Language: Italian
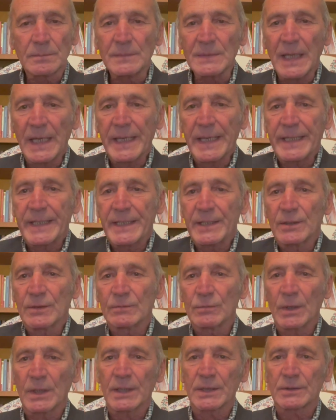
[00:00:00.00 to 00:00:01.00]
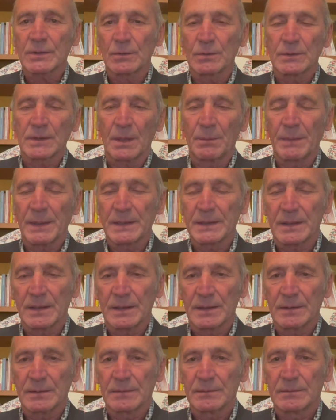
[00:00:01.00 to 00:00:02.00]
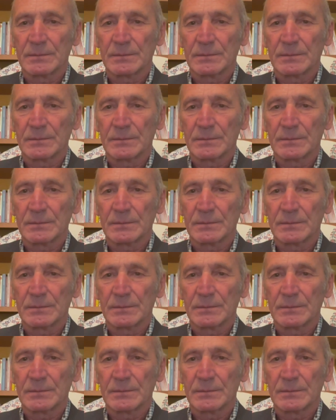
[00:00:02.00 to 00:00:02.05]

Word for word: E chi non vuole assolutamente